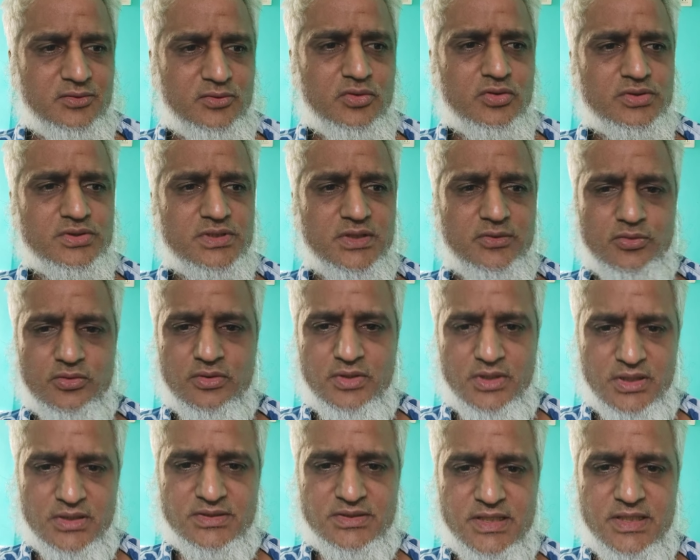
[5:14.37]
कौन सा
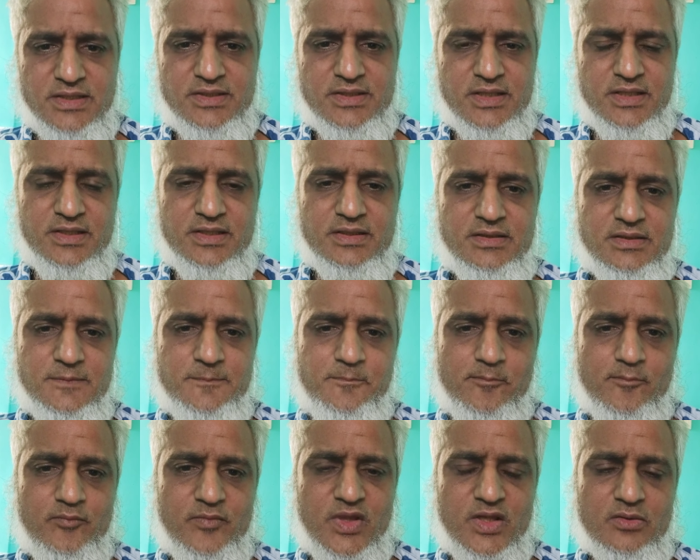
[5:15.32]
तो सेंजन हाँ, ही
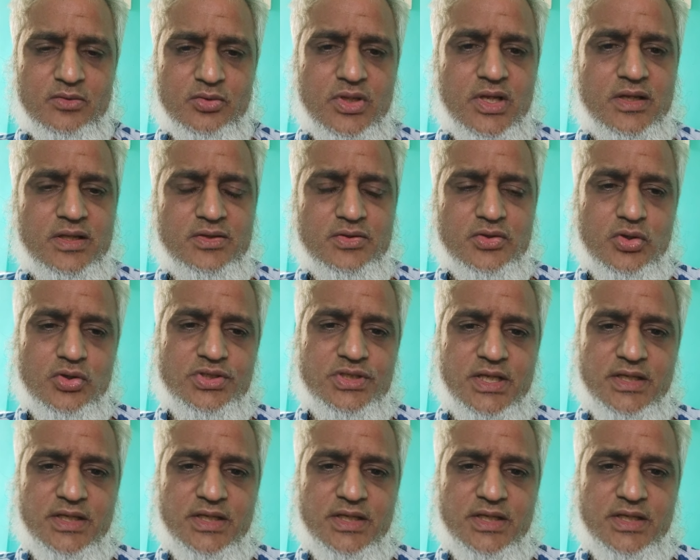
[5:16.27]
उधर जो